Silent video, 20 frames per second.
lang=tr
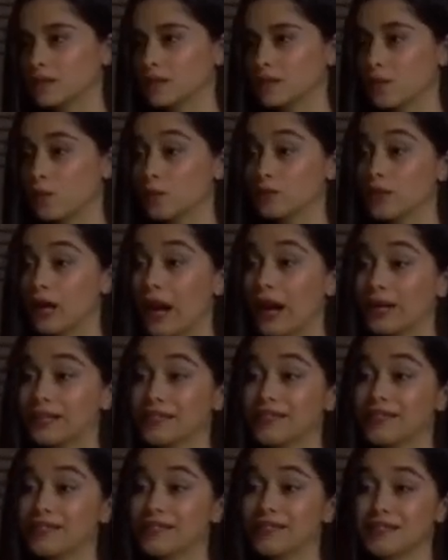O da
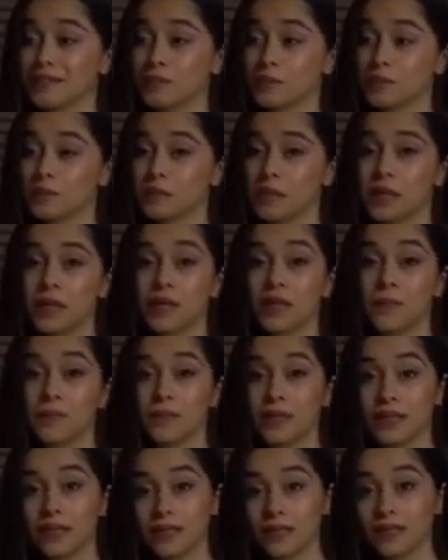herkes gibi
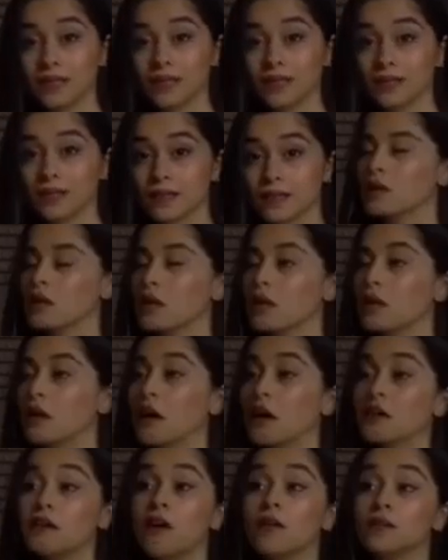bırakıp gitti.
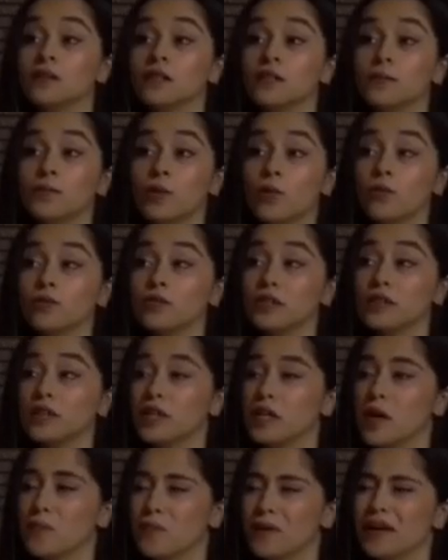Karanlık bir odada
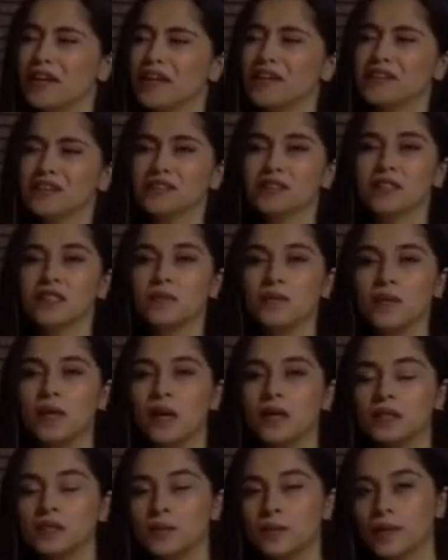yapayalnız
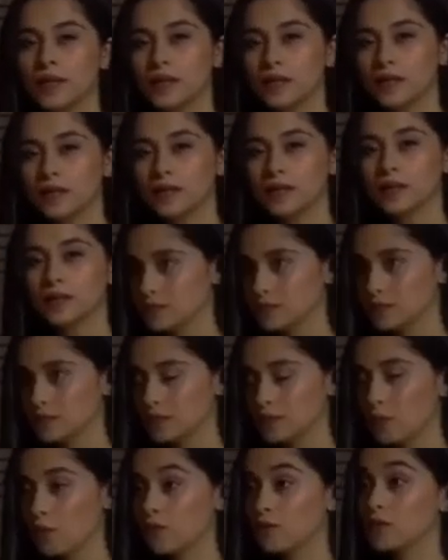bıraktı
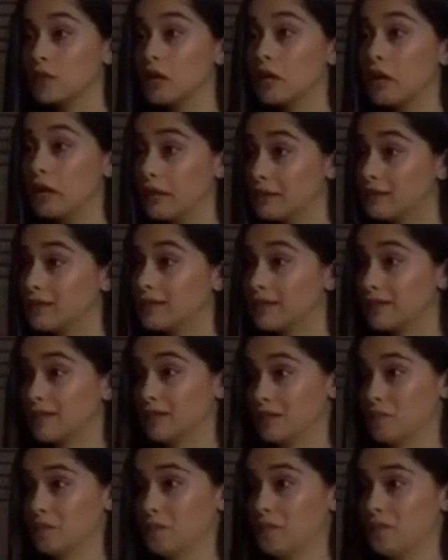beni. Oysa
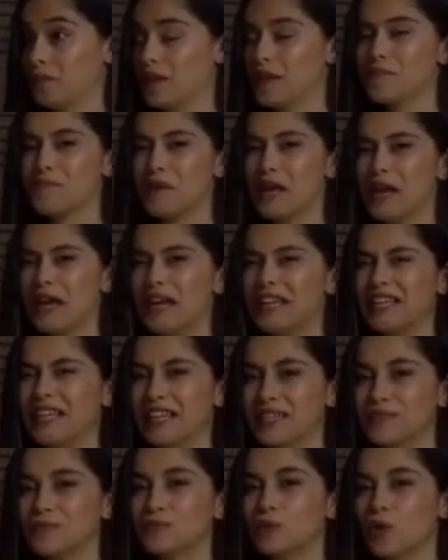elleri hep
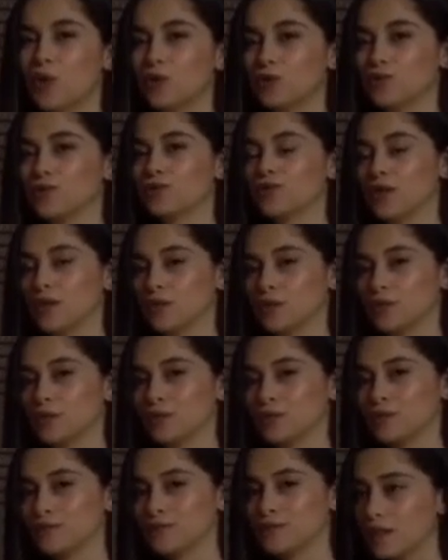ellerimde olur
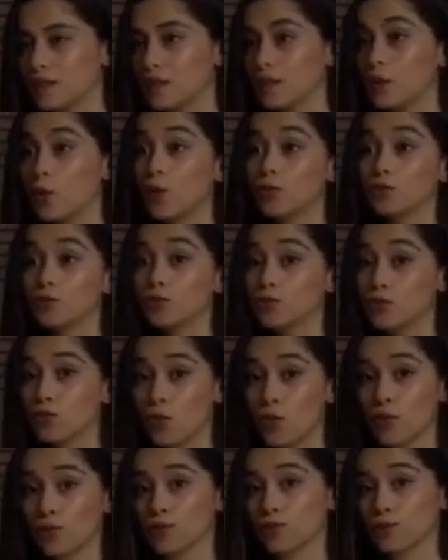sanıyordum. Ne
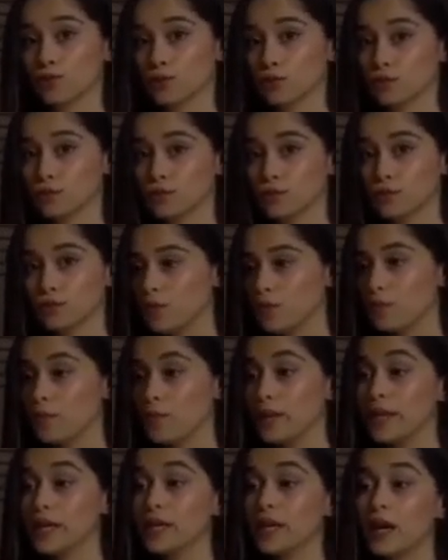olursa olsun
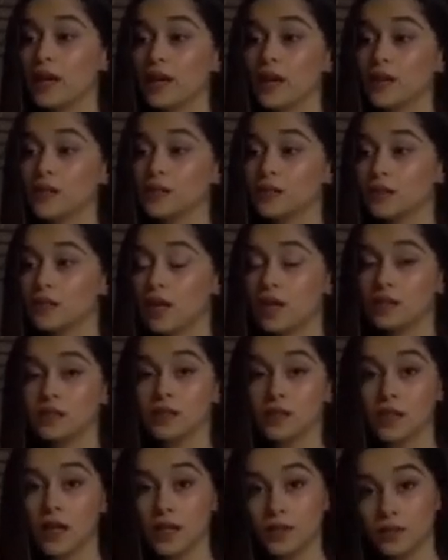beni
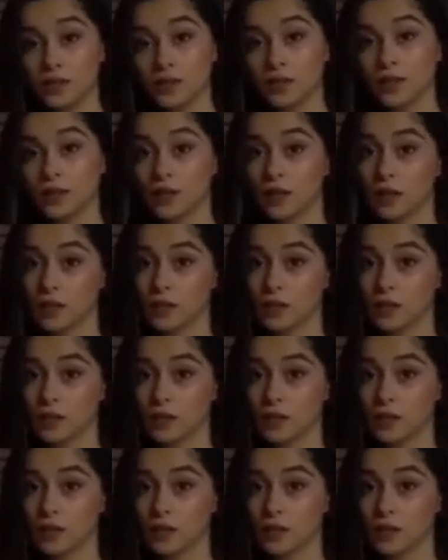karanlıklardan aydınlığa,